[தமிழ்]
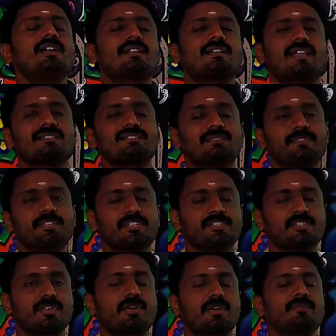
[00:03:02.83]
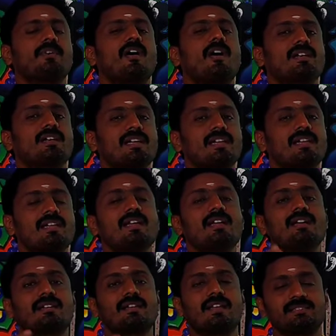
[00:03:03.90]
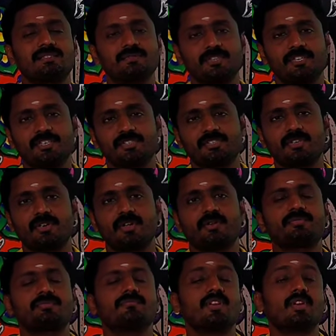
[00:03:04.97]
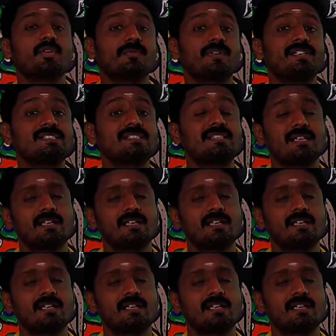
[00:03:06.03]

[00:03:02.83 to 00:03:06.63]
classification of algae, classification of bryophytes,